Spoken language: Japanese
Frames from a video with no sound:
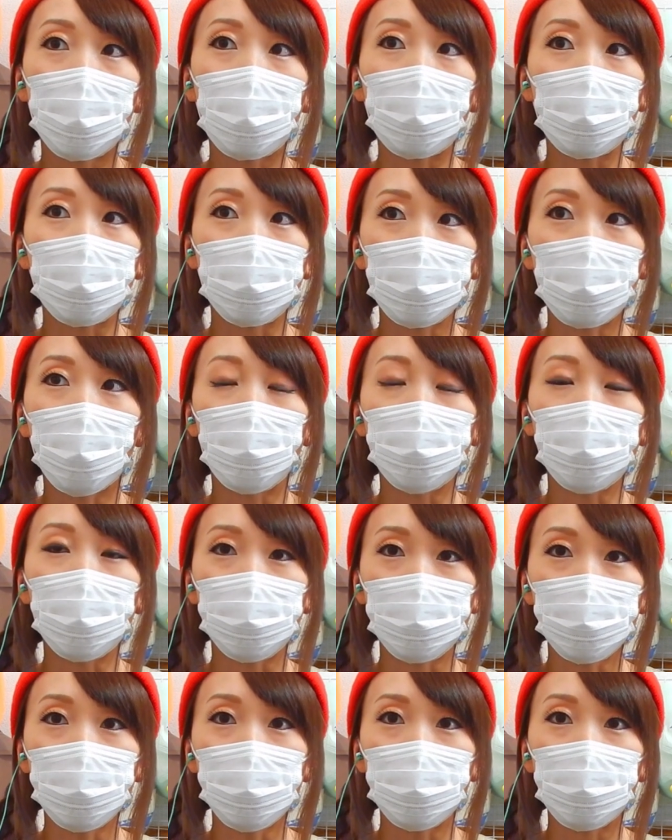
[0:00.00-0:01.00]
だからさ、
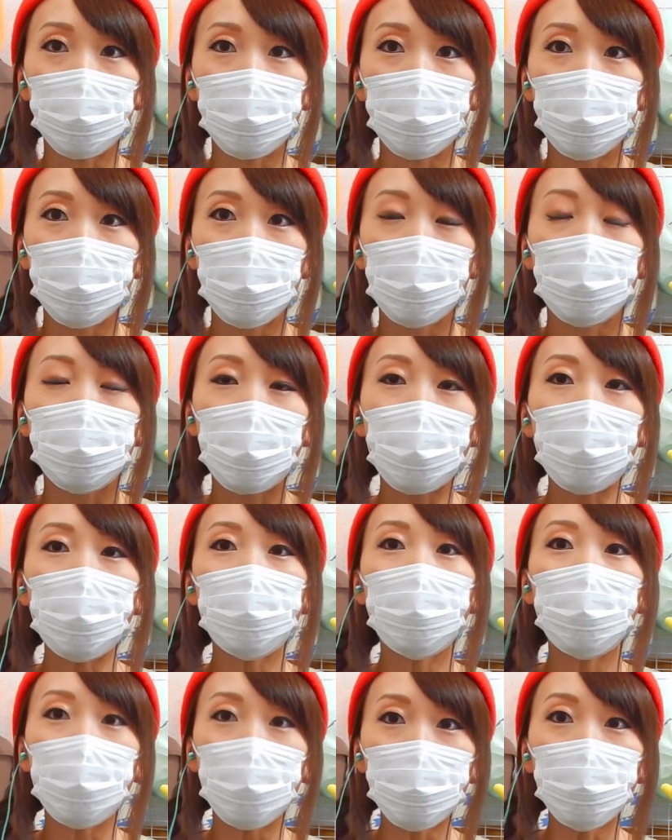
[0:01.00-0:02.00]
私、
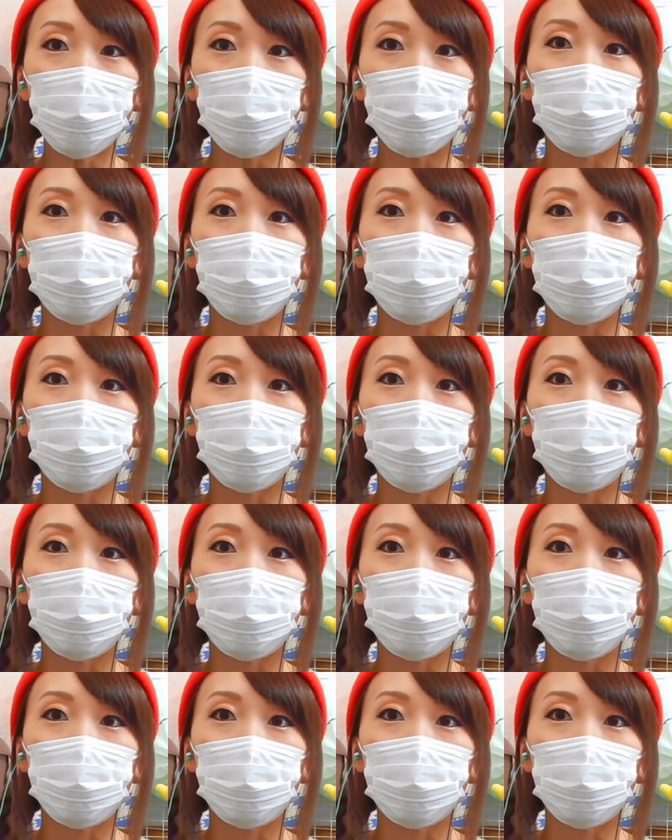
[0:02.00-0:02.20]
最近、